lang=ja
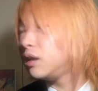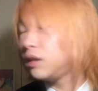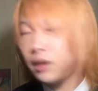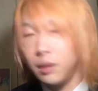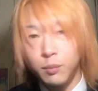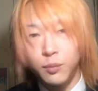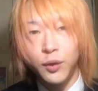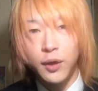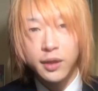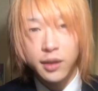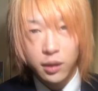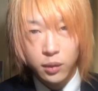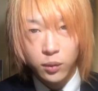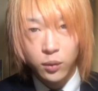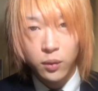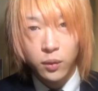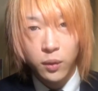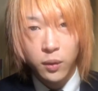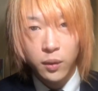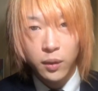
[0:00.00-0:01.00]
に
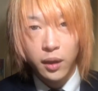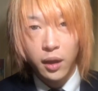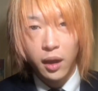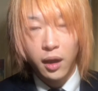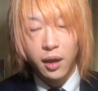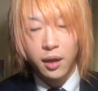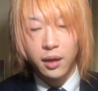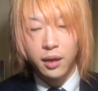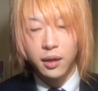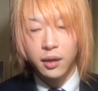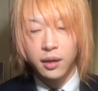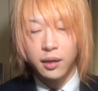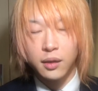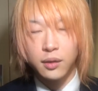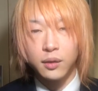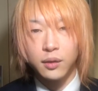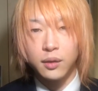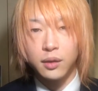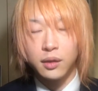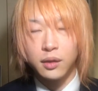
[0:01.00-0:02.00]
プレゼント、
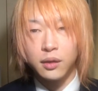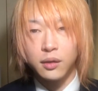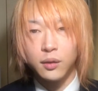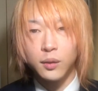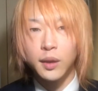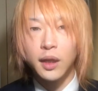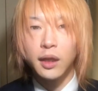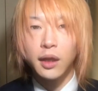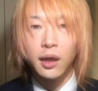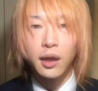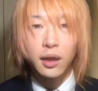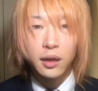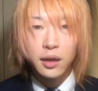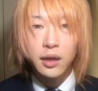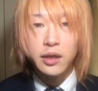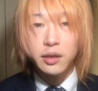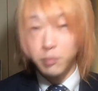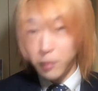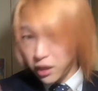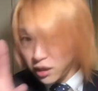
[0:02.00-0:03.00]
どなたかね、
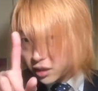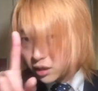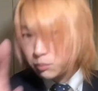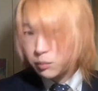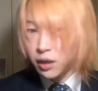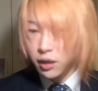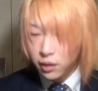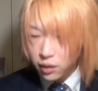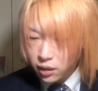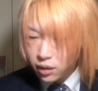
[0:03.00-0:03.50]
まあ、1名に